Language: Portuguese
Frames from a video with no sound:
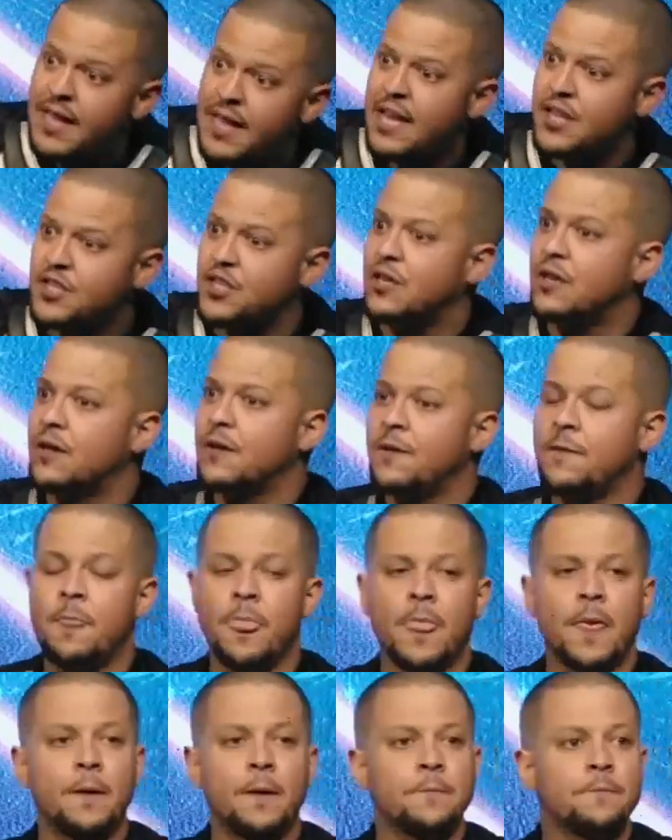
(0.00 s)
da igreja.
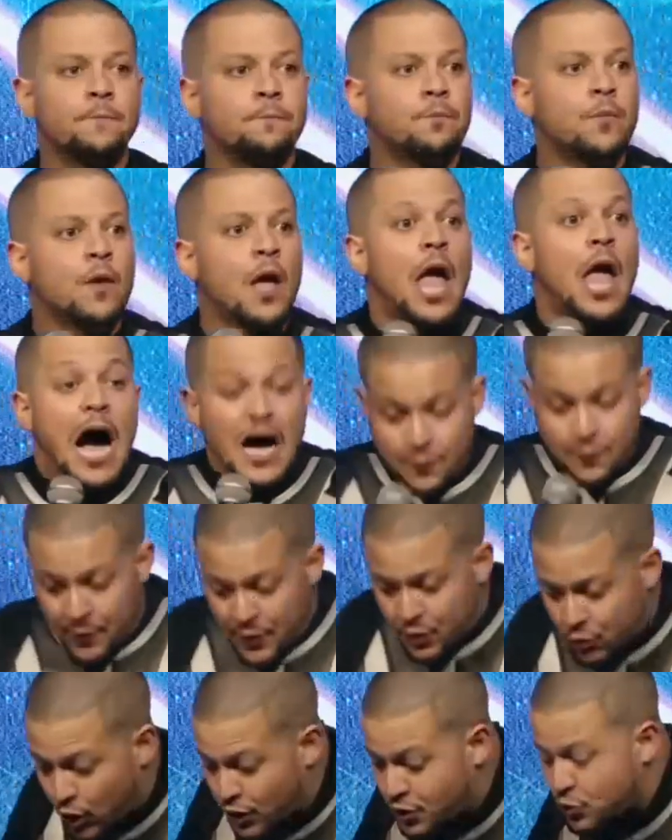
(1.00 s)
As
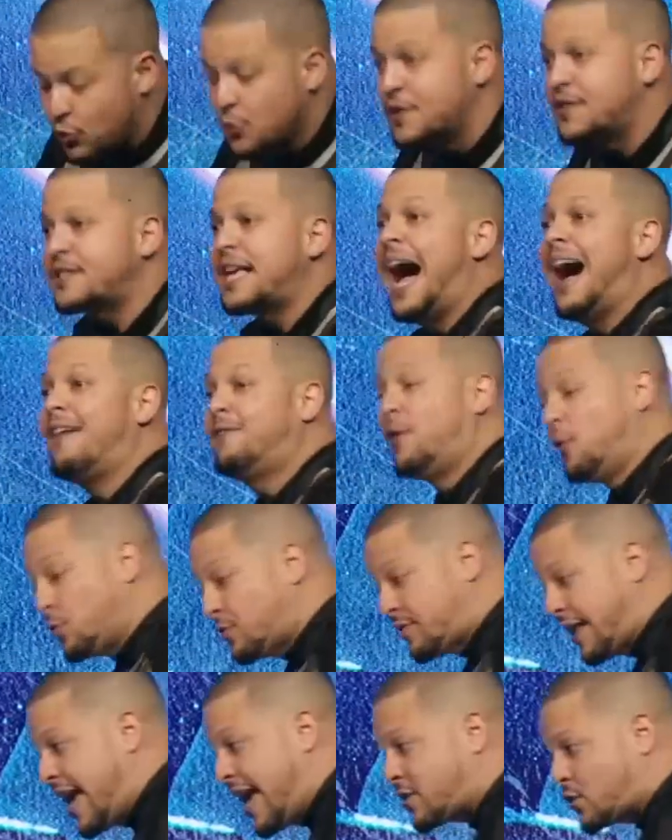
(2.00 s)
pessoas usavam
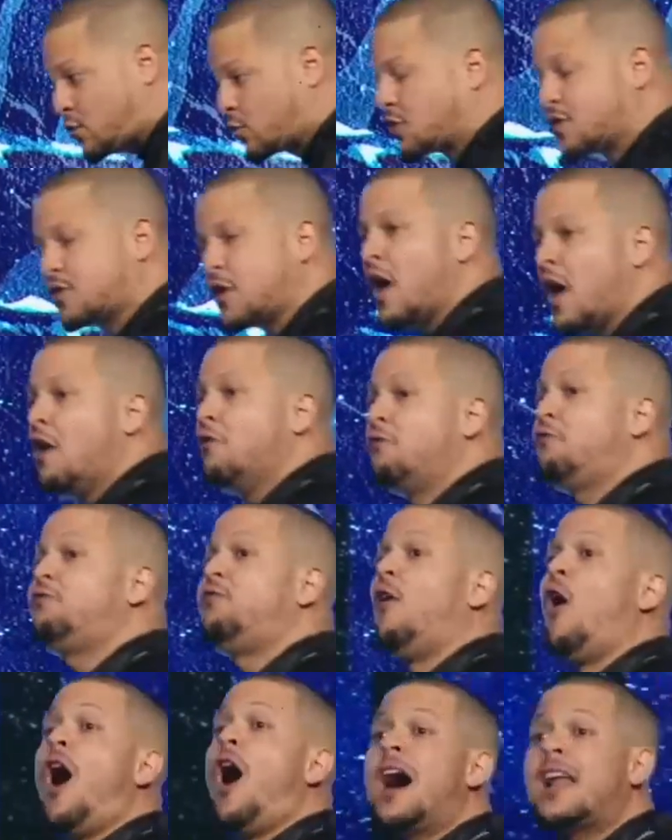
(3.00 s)
textos
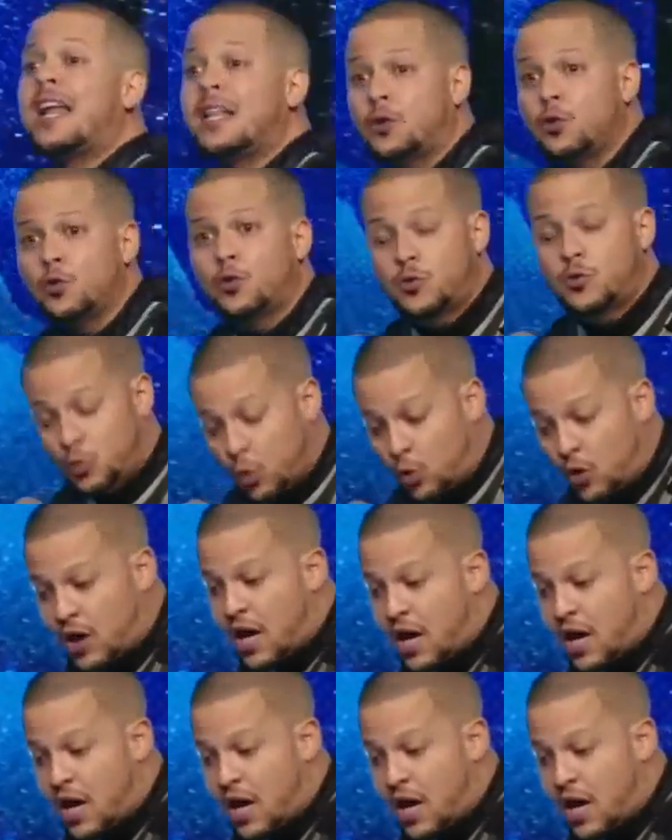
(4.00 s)
fora do, do